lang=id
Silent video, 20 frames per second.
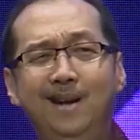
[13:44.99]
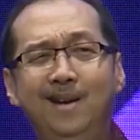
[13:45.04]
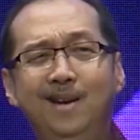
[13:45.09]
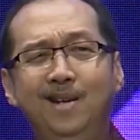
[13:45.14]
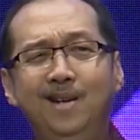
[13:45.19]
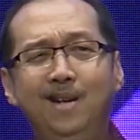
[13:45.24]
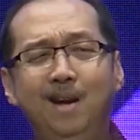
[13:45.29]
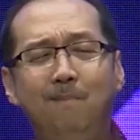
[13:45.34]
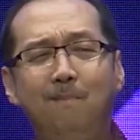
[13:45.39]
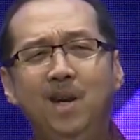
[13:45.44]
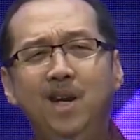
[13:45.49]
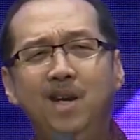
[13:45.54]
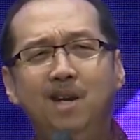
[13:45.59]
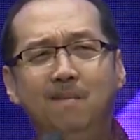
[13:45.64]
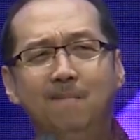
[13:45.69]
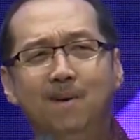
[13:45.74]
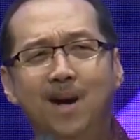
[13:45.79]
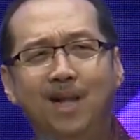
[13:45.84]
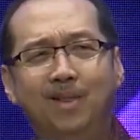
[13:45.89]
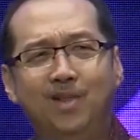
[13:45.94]
akan dia
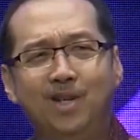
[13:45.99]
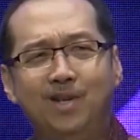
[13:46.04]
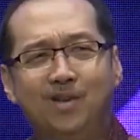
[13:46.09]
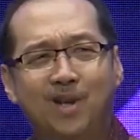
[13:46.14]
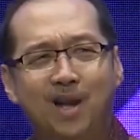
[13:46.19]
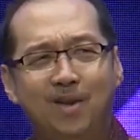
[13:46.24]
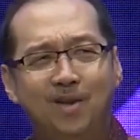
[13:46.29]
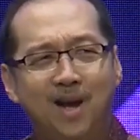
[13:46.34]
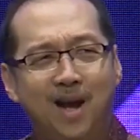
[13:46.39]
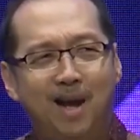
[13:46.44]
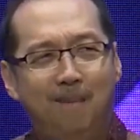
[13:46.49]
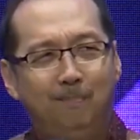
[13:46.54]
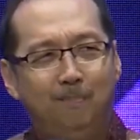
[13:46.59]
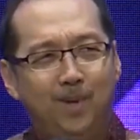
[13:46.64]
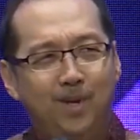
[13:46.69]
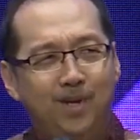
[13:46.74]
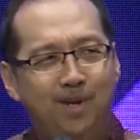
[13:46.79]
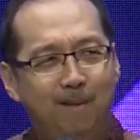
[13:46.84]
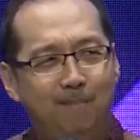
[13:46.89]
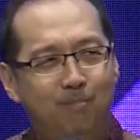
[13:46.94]
menikmati saja
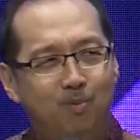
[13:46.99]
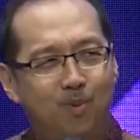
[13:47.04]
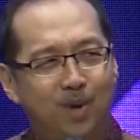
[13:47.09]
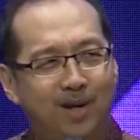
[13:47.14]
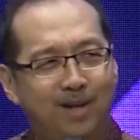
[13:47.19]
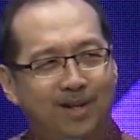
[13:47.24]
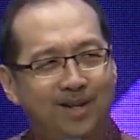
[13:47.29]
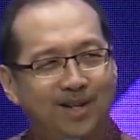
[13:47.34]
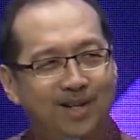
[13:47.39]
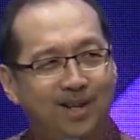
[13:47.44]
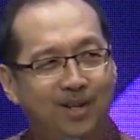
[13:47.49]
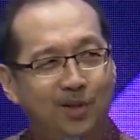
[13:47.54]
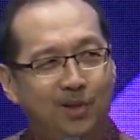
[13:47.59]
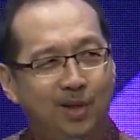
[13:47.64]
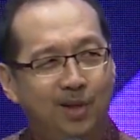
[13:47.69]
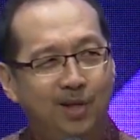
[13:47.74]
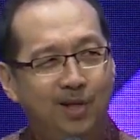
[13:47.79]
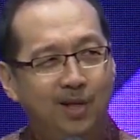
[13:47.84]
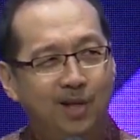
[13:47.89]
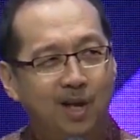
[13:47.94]
api yang buat diri
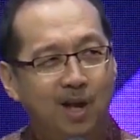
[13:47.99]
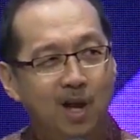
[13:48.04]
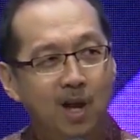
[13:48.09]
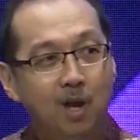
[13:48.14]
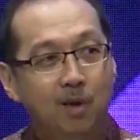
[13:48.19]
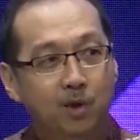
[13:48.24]
sendiri.